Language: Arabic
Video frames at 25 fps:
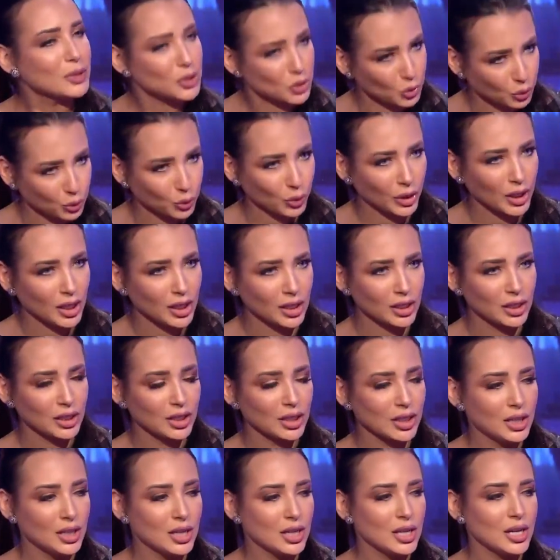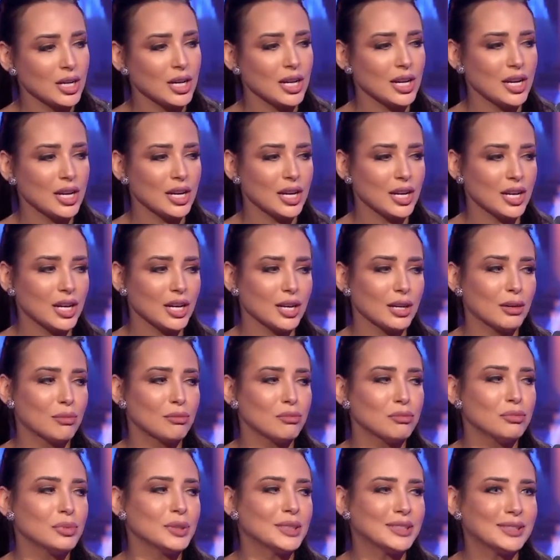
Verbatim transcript: مشغوله آه،